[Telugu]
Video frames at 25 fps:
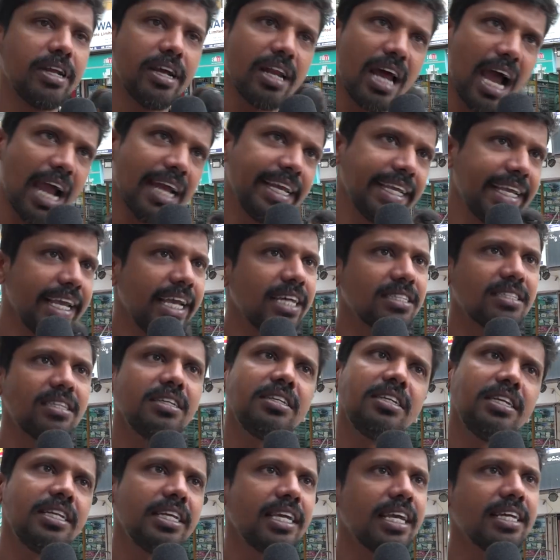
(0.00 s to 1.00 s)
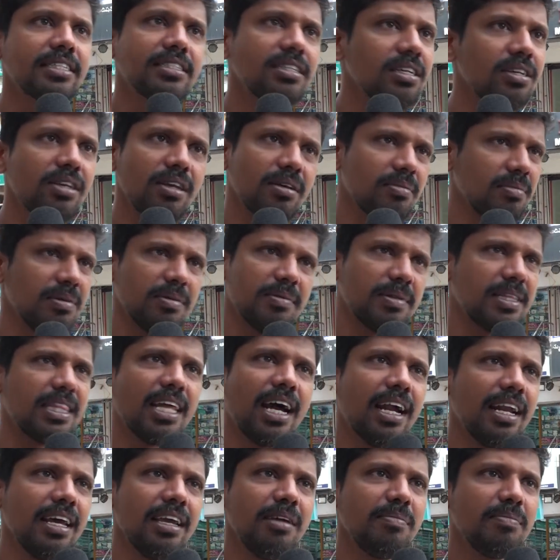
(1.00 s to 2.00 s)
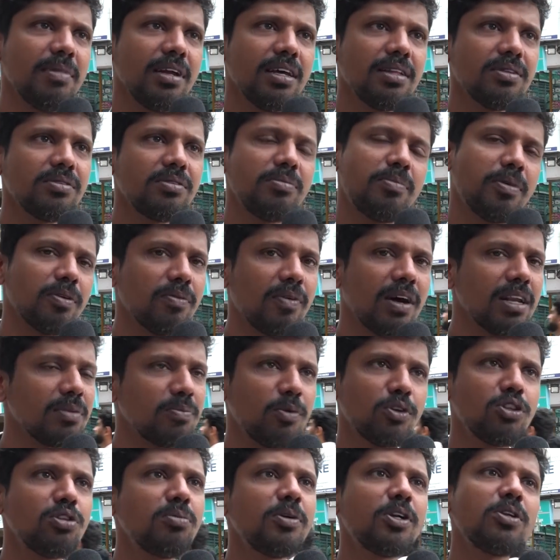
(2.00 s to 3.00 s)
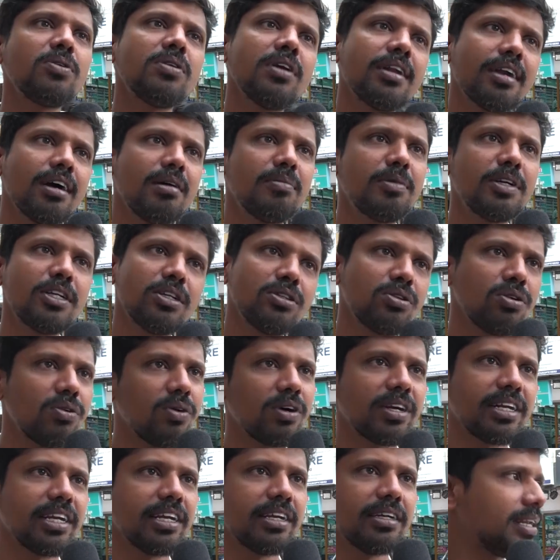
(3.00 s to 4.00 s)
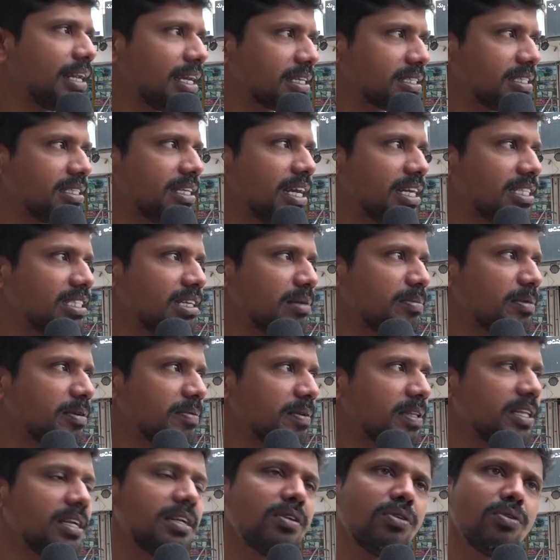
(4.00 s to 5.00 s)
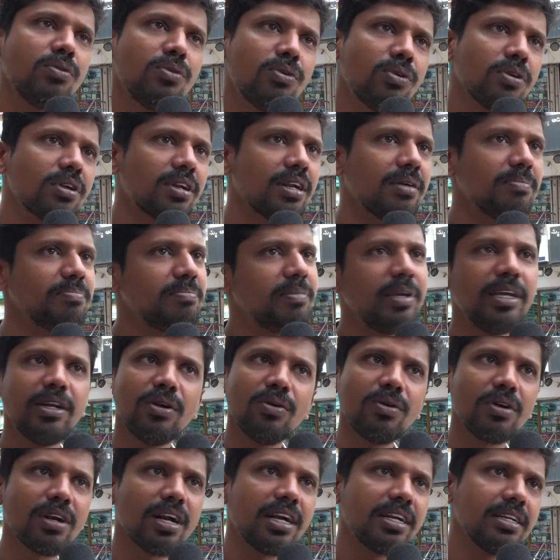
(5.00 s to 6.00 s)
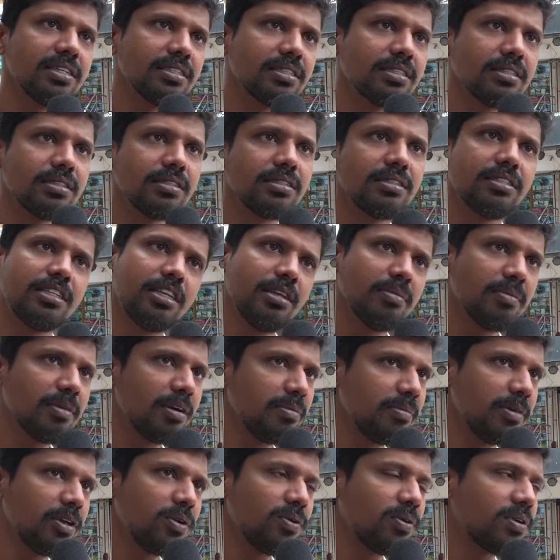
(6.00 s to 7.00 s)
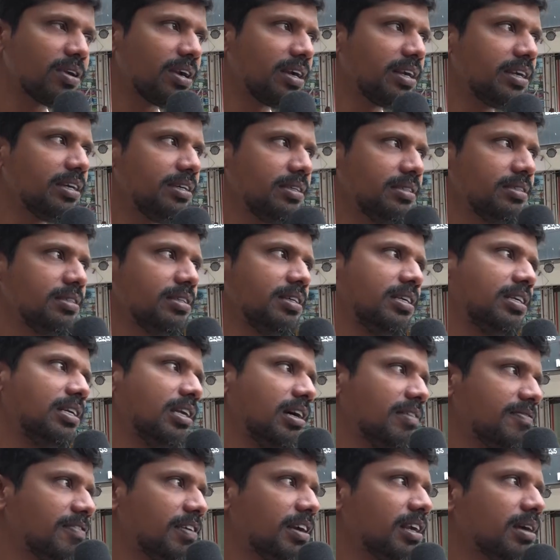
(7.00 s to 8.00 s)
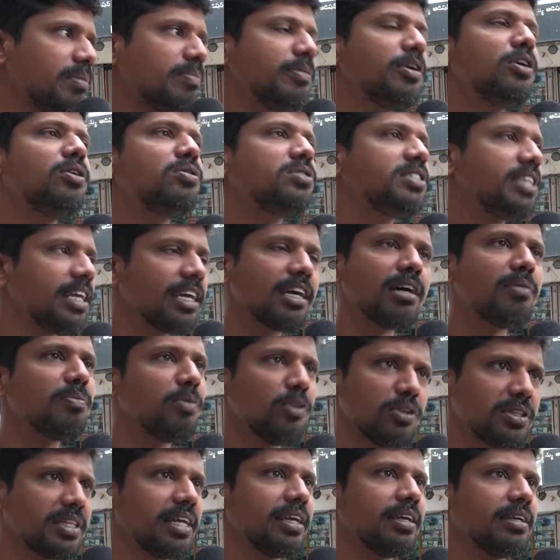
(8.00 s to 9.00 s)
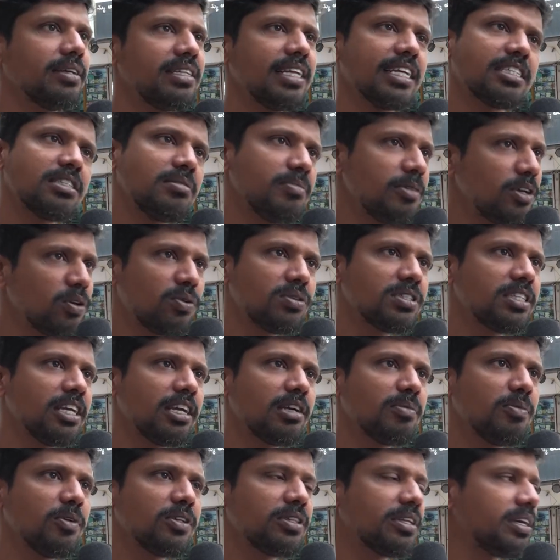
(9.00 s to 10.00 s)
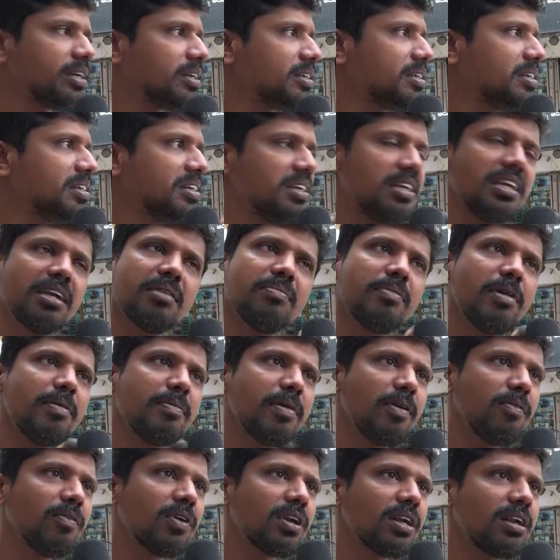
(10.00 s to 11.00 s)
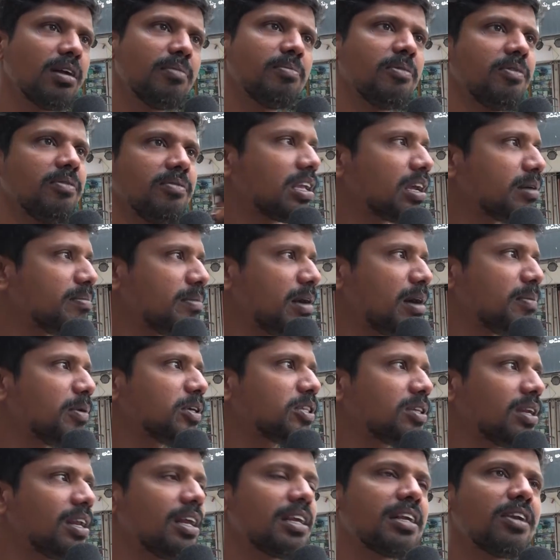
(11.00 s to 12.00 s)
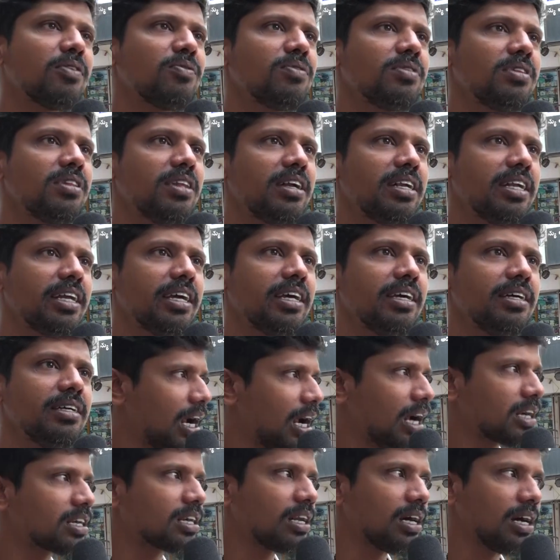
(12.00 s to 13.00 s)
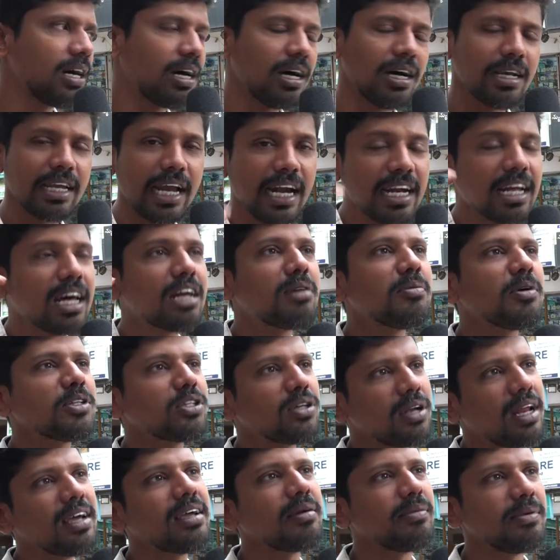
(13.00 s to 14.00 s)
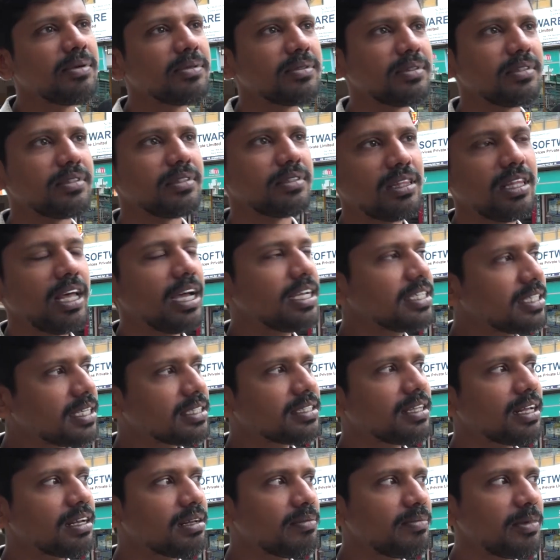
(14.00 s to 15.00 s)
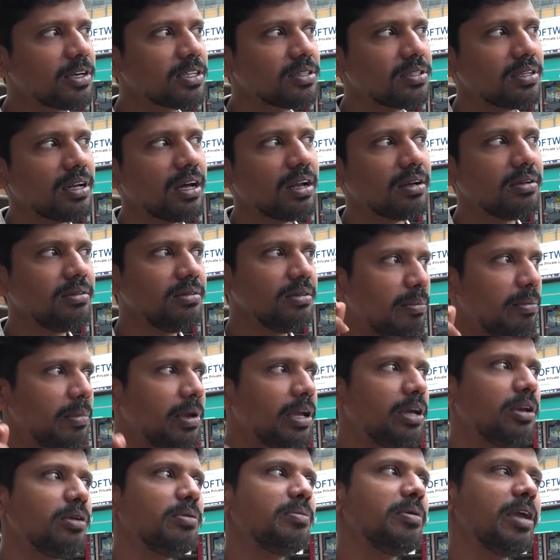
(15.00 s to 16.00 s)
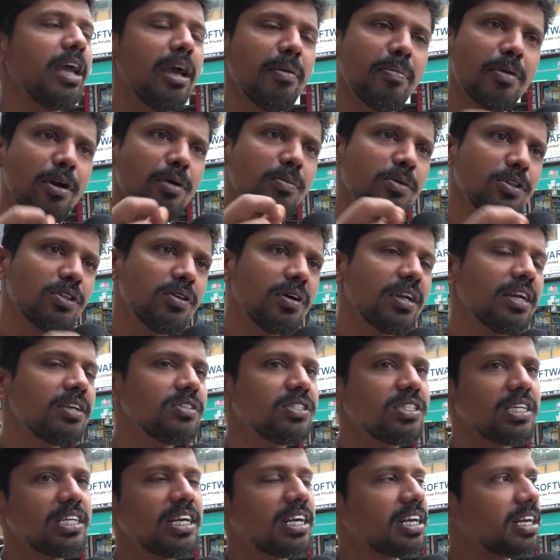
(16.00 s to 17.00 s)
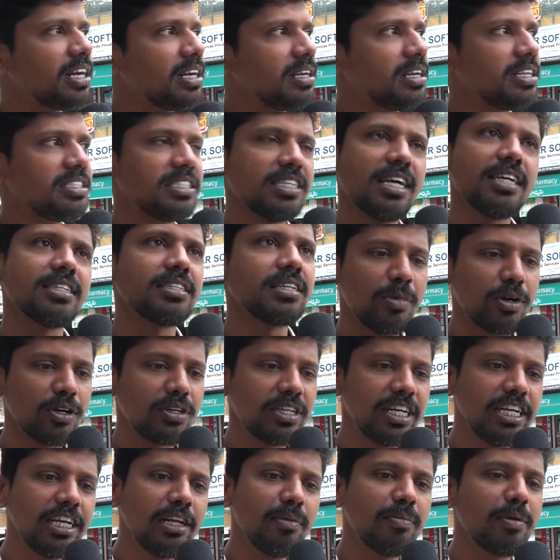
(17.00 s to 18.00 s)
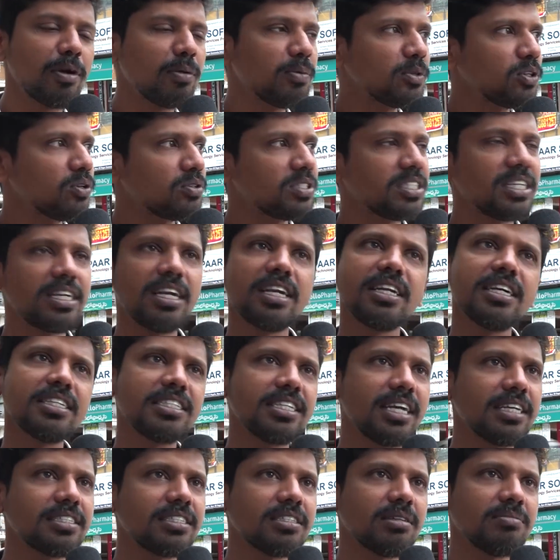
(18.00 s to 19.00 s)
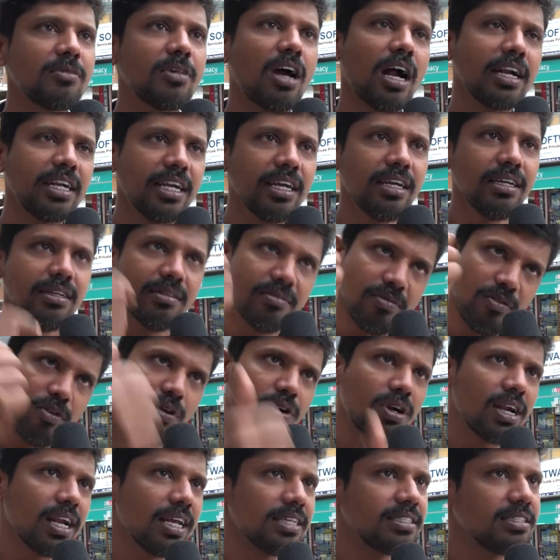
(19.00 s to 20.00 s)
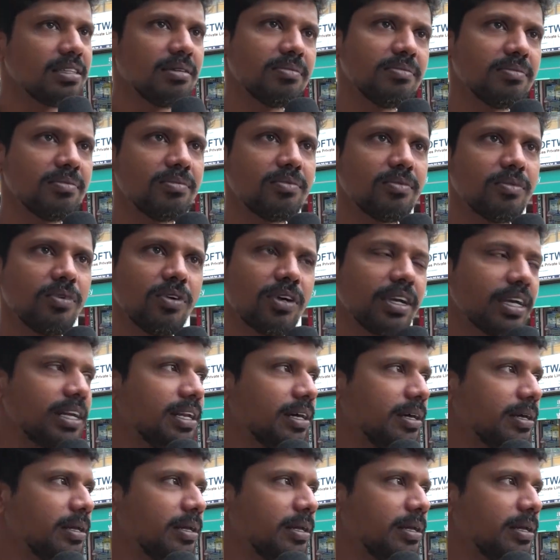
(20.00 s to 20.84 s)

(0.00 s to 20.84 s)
నేను ఆయనకే వేస్తాను ఈయనకే వస్తాయి తేడా ఏం లేదు ఇప్పుడు వాళ్ళు పొత్తు పెట్టుకున్నారు కాబట్టి ఇద్దరు ఒకటే నెక్స్ట్ నేను చెప్పడం ఏంటంటే నువ్వు కూడా మీరు కూడా రండి సీఎంగా మీరు కూడా రండి డెఫినెట్గా మీరు చేయకపోతే నెక్స్ట్ మీరు కూడా చేయకపోతే ఇంక మేము ఎవరు నమ్ము ఇంకా మా బతుకులు ఎట్లుంటుందంటే అట్టా ఎడారి బతుకులాగా అయిపోతుంది దయచేసి దండం పెడుతున్నాను మీరు ఏ ప్రభుత్వం నడిచేటట్టుగా నేను చేస్తాను ఇప్పుడు టీడీపీ ప్రభుత్వం వచ్చేటట్టుగా చేస్తాం అంటే ఓట్లు వేస్తాం ఓకేనా